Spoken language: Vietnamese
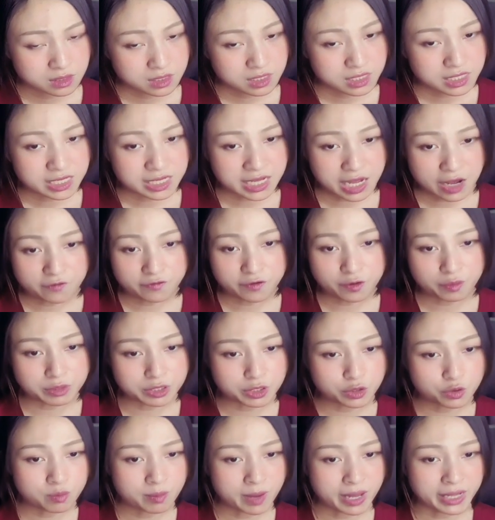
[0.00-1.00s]
ngạo phòng
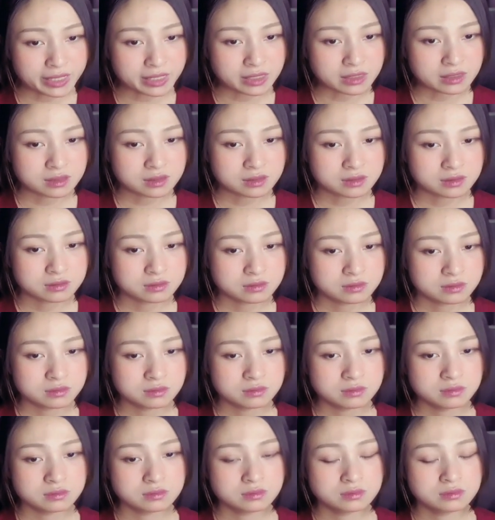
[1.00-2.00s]
nhíu mày
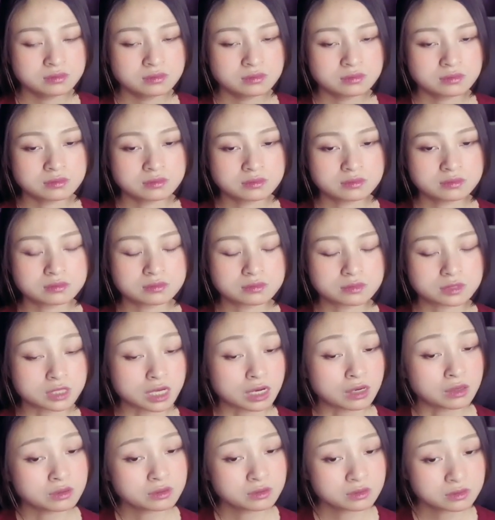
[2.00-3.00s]

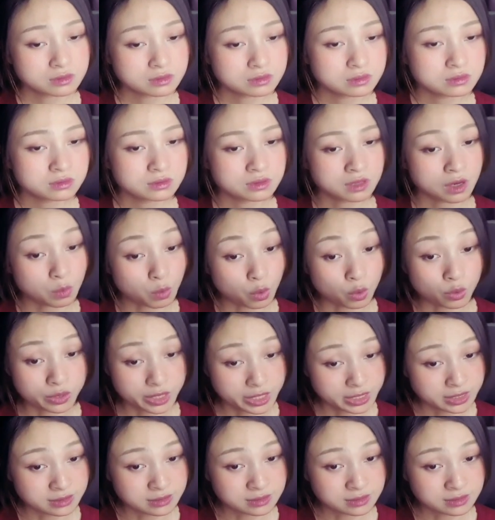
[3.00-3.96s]
sao không ổn định